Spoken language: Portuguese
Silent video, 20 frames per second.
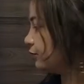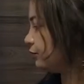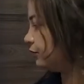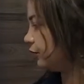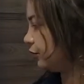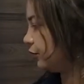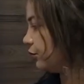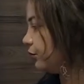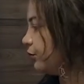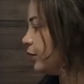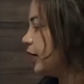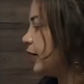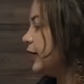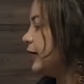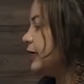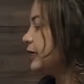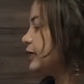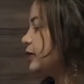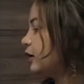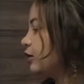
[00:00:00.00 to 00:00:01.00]
viu?
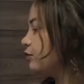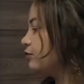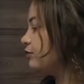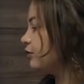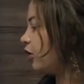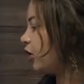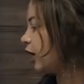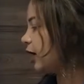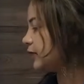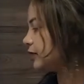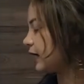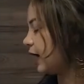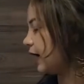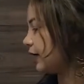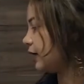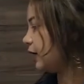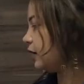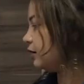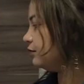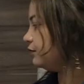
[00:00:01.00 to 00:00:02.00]
Que eu
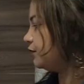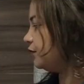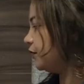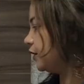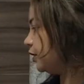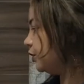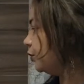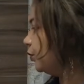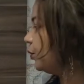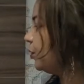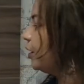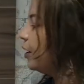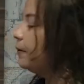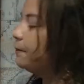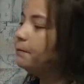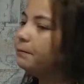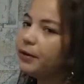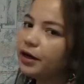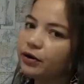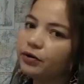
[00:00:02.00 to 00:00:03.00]
voltarei, viu?
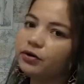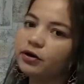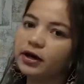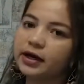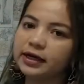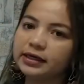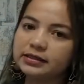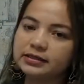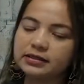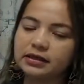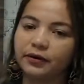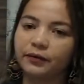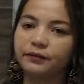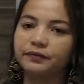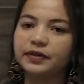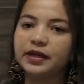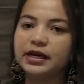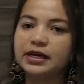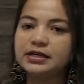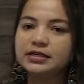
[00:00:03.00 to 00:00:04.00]
Meu coração.
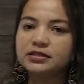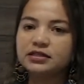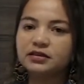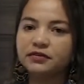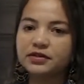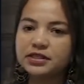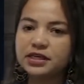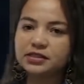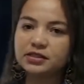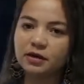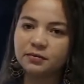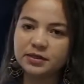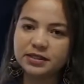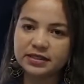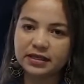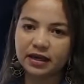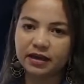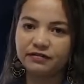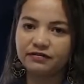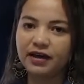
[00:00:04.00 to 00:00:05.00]
Se vocês
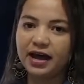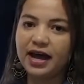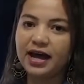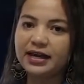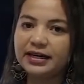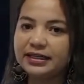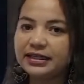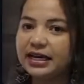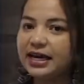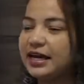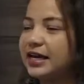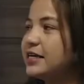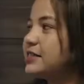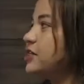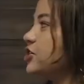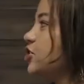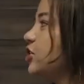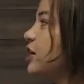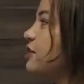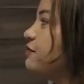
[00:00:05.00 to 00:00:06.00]
observarem,
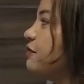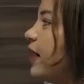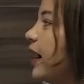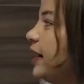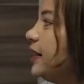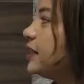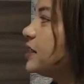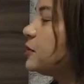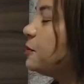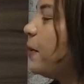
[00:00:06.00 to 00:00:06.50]
existem várias